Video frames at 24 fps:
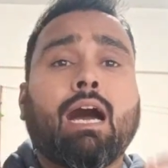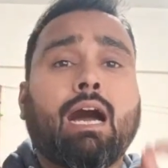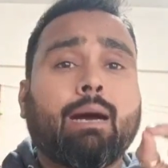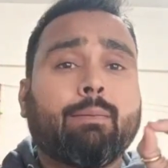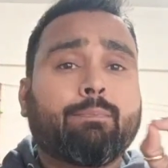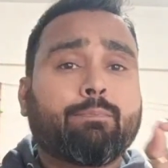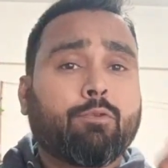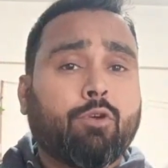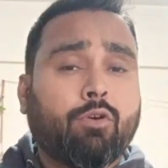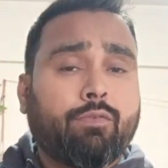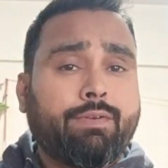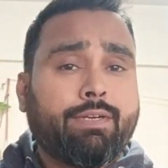
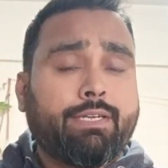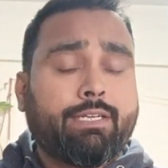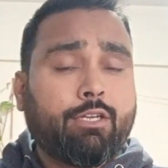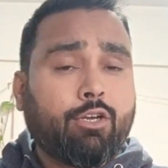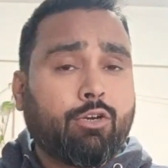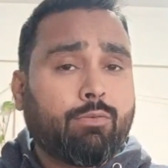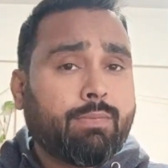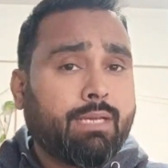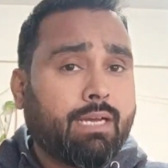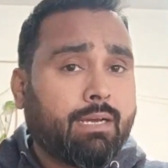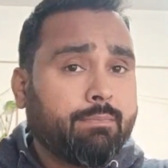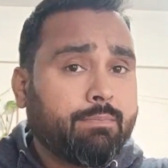आपको
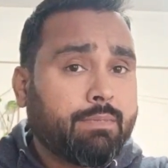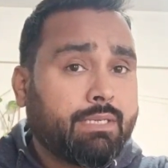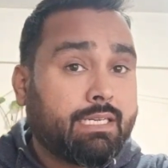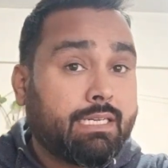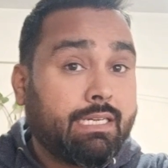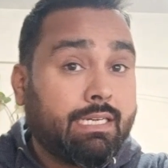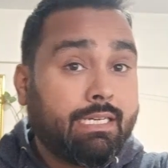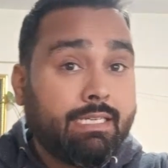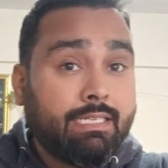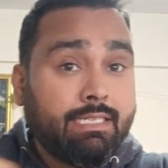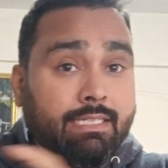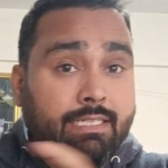वीडियो में हम
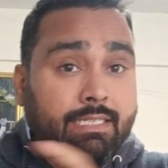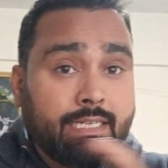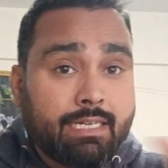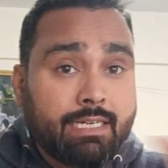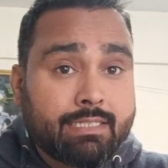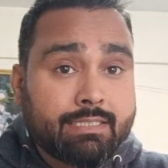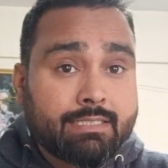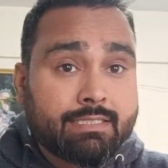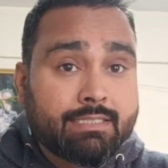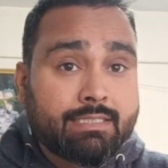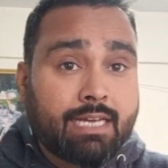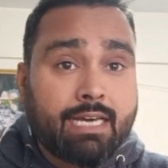
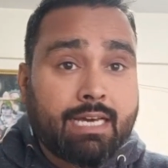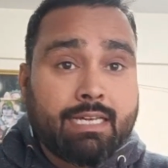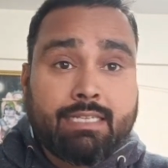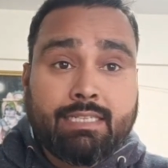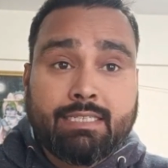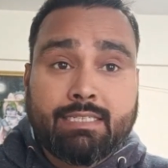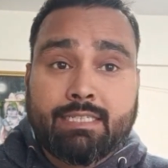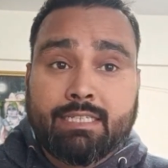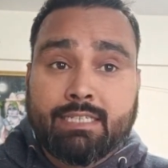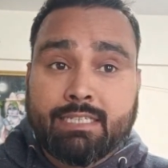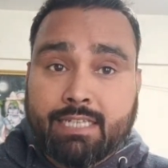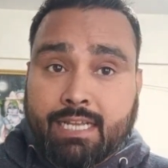क्लियर सारी
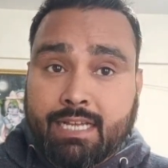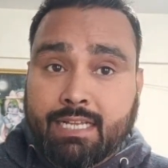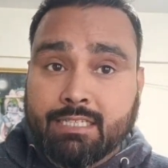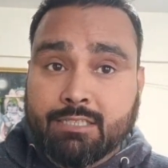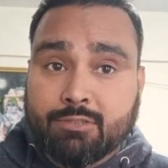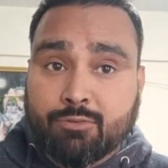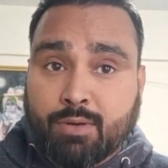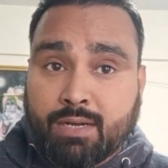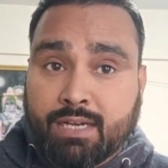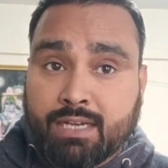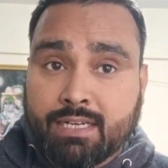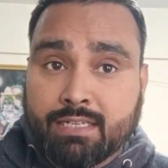
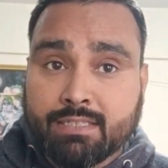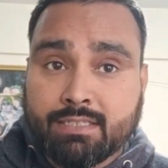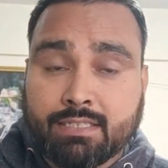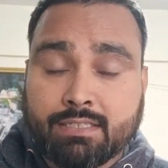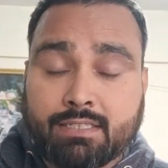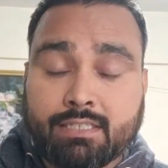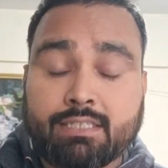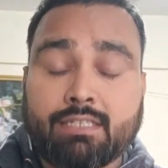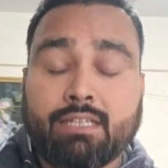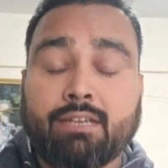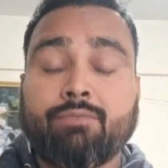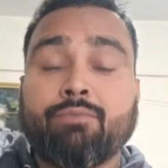डिटेल्स वगैरह दे
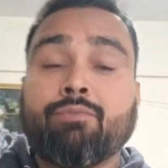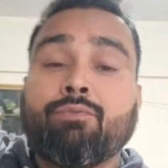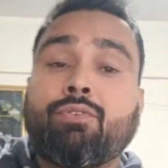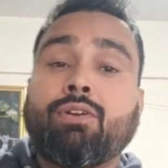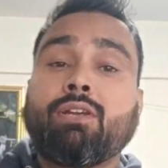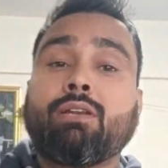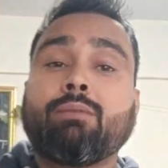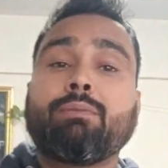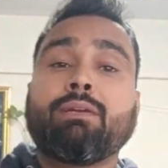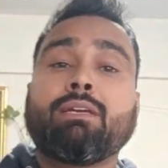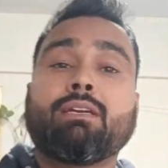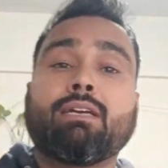देते हैं
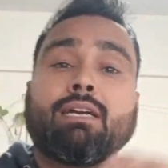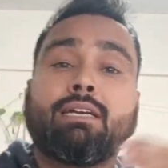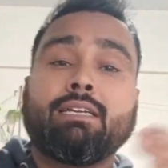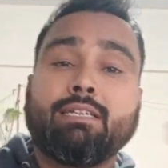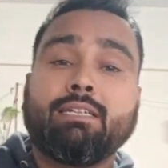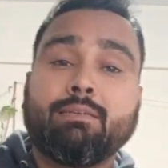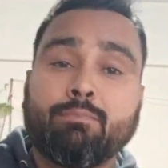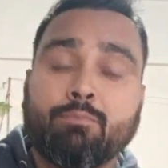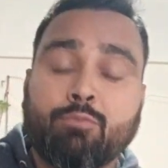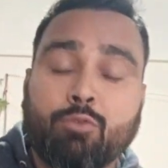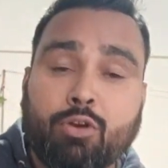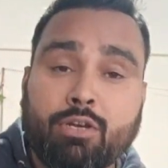फिर भी
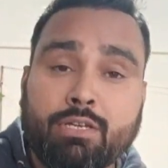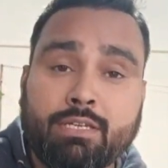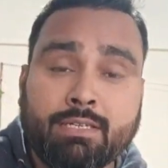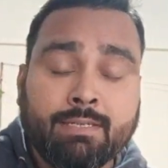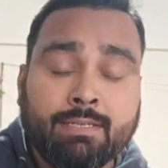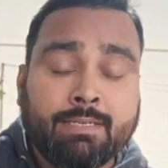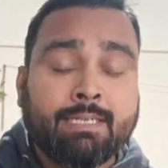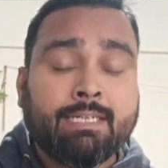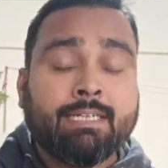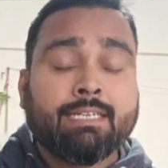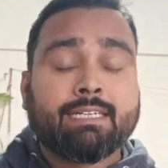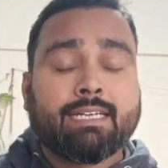कई इंप्लॉय
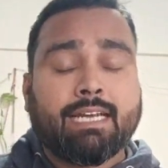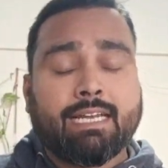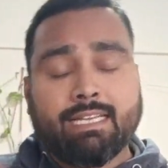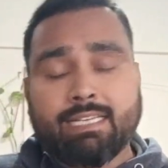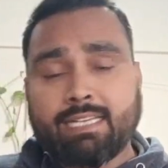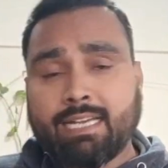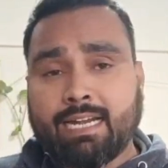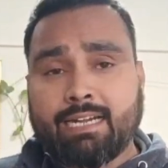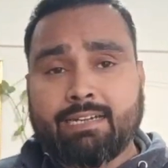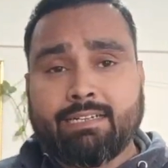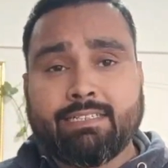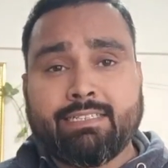कई
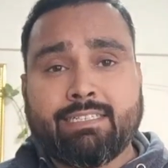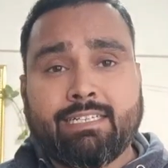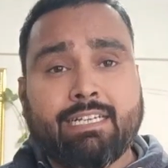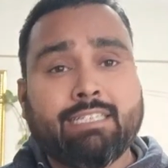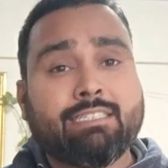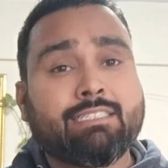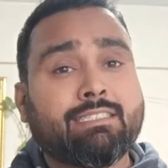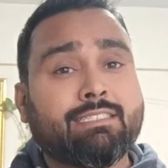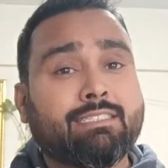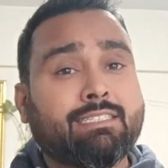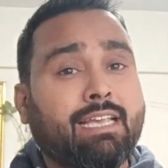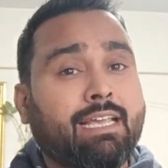
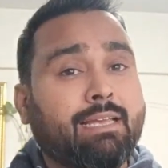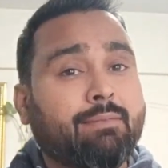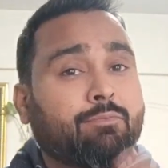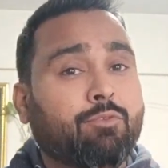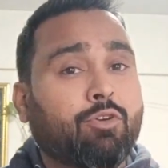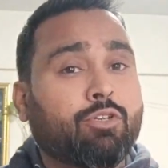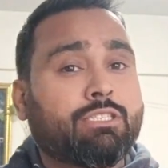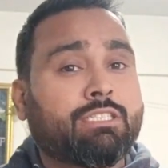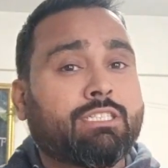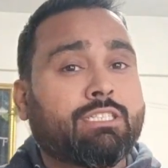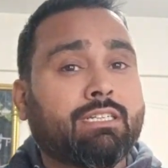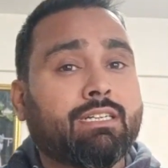कैंडिडेट सेम
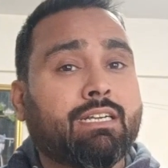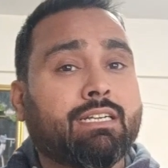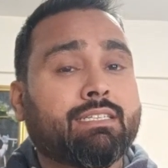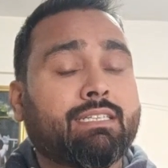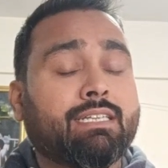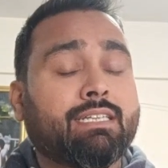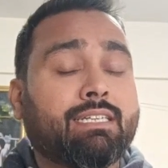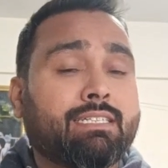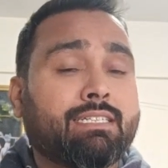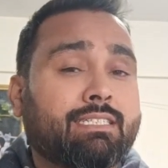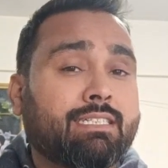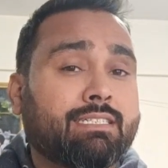क्वेश्चन
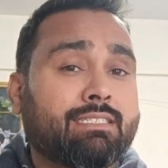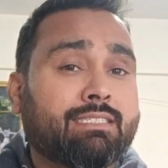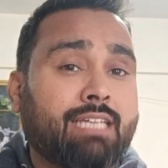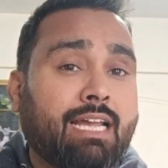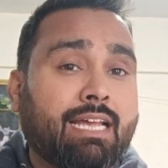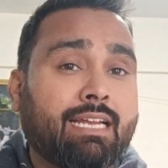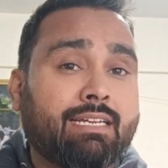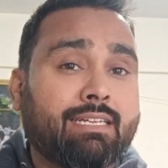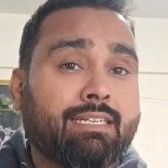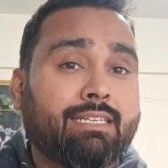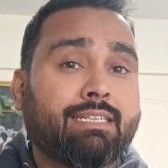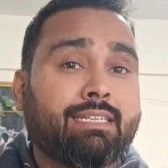करते हैं कि सर
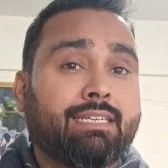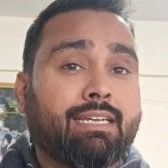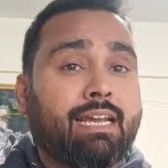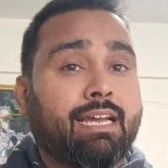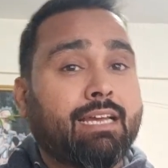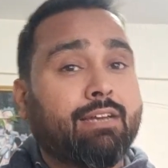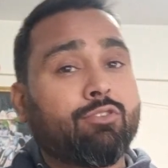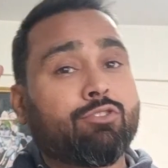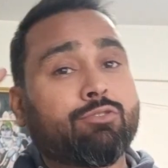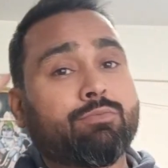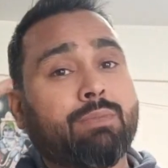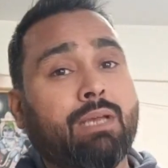सैलरी क्या
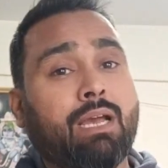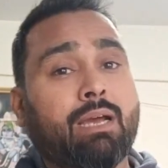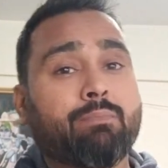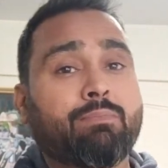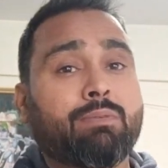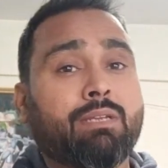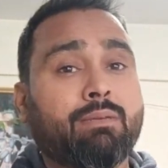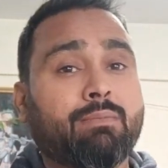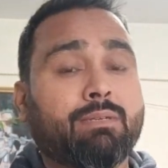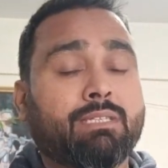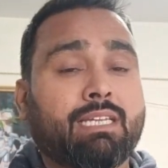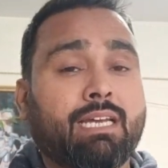है उसमें
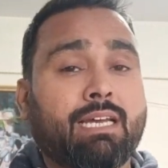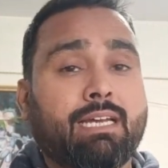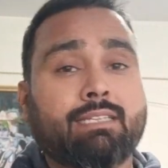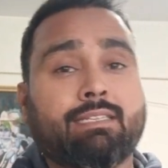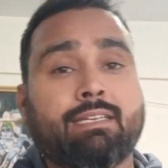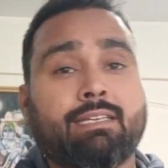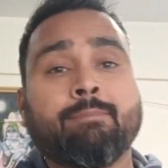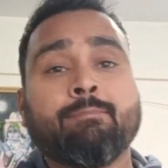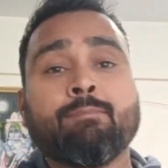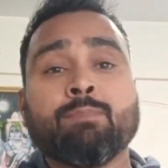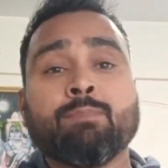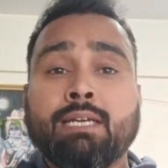आपने बताया
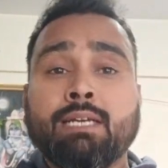था